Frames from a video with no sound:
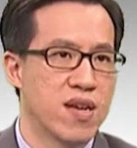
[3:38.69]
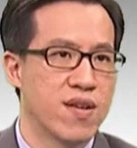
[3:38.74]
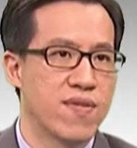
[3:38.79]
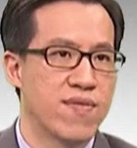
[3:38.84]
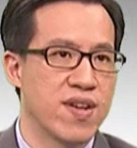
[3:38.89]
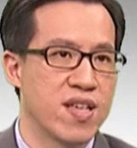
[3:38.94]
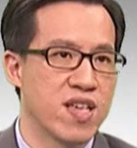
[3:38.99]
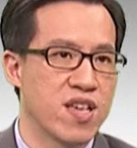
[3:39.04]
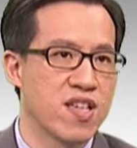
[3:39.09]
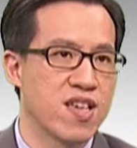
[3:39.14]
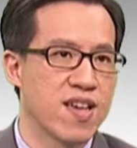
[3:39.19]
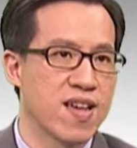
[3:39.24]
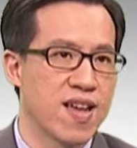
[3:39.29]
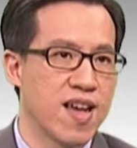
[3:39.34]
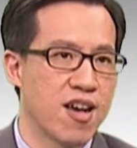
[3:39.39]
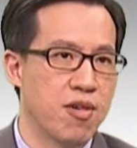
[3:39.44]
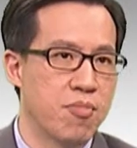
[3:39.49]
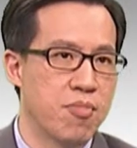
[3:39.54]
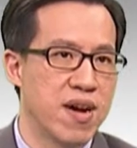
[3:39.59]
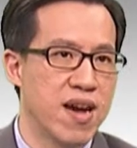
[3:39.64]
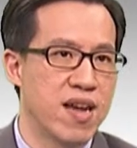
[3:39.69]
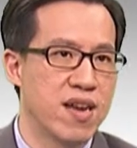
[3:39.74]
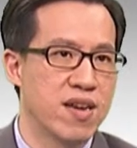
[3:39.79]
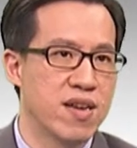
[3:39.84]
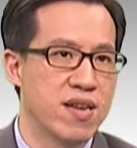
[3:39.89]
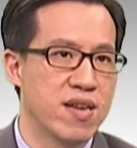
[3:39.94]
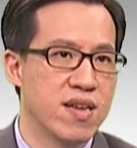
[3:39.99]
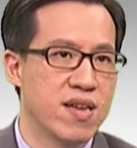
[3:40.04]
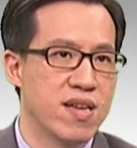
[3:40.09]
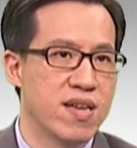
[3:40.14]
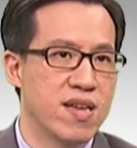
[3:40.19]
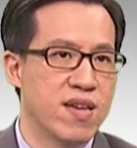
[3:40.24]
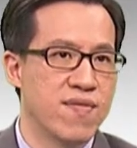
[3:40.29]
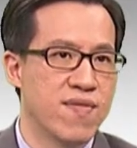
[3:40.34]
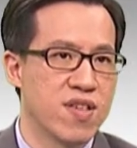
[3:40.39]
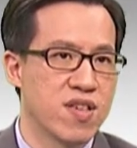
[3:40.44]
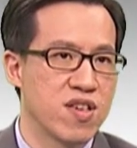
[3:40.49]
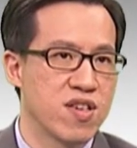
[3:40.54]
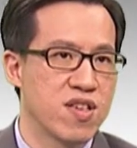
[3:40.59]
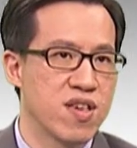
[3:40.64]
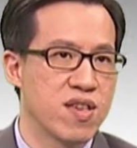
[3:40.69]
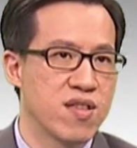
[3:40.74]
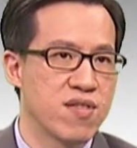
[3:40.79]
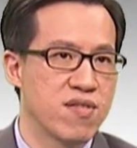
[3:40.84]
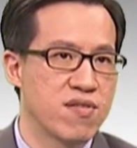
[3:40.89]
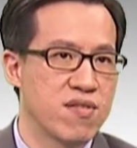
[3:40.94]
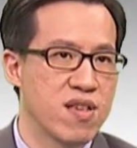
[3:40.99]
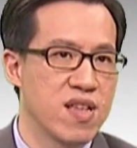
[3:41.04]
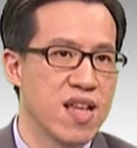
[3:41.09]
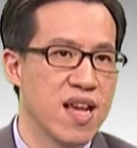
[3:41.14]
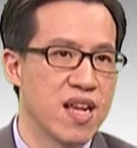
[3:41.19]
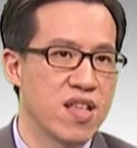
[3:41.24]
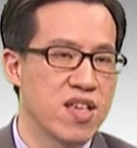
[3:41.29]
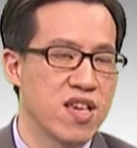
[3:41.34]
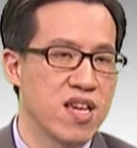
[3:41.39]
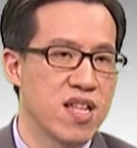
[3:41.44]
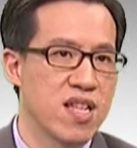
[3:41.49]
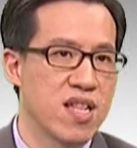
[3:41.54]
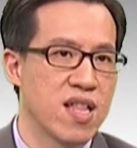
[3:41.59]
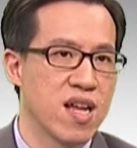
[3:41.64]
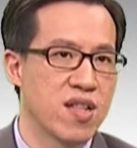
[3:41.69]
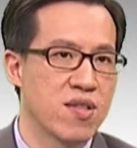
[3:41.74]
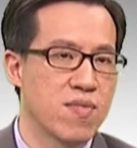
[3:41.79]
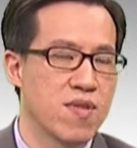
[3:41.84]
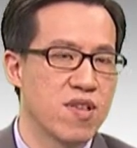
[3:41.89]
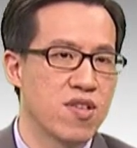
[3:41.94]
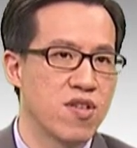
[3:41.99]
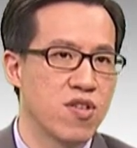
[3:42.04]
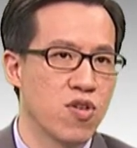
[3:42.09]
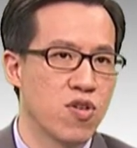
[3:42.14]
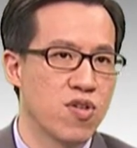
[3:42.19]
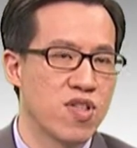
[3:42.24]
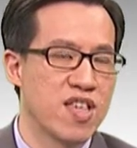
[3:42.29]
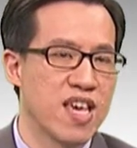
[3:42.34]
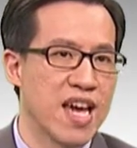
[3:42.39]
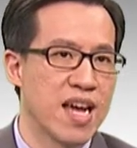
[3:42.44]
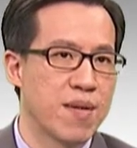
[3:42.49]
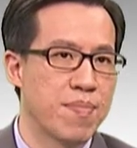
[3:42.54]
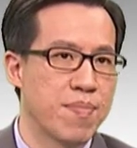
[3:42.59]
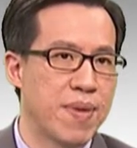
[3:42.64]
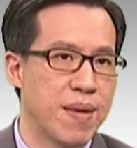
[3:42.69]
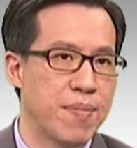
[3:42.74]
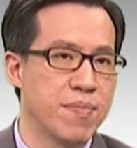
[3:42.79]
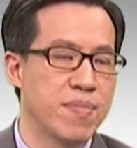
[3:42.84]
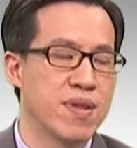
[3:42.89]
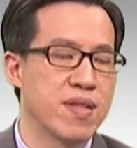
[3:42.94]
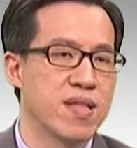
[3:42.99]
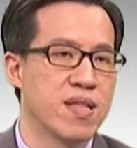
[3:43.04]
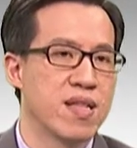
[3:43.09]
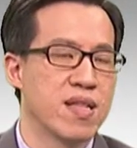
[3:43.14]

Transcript: 反斜线 compiler，反斜线 C 两千，然后这边是有加一个版本，